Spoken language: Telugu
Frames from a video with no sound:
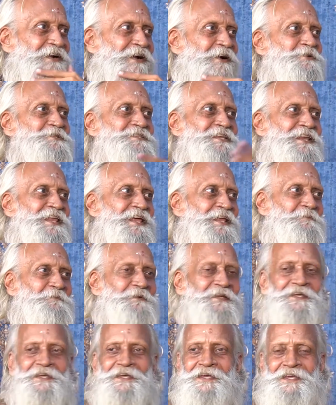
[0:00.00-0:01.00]
కౌశల్
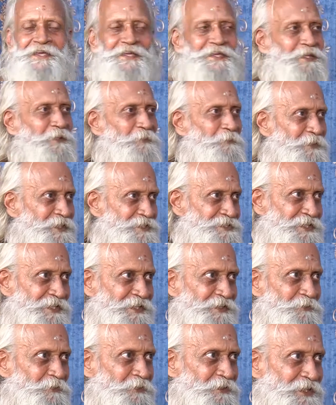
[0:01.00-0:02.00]
ఆర్మీ ఈ మధ్యన
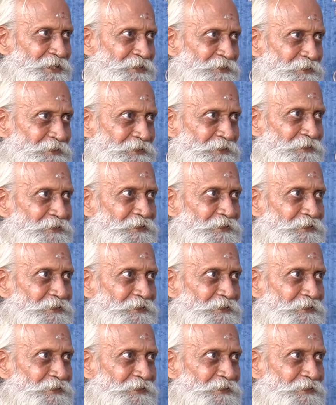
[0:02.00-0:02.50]
ఇంకోటి ఏదో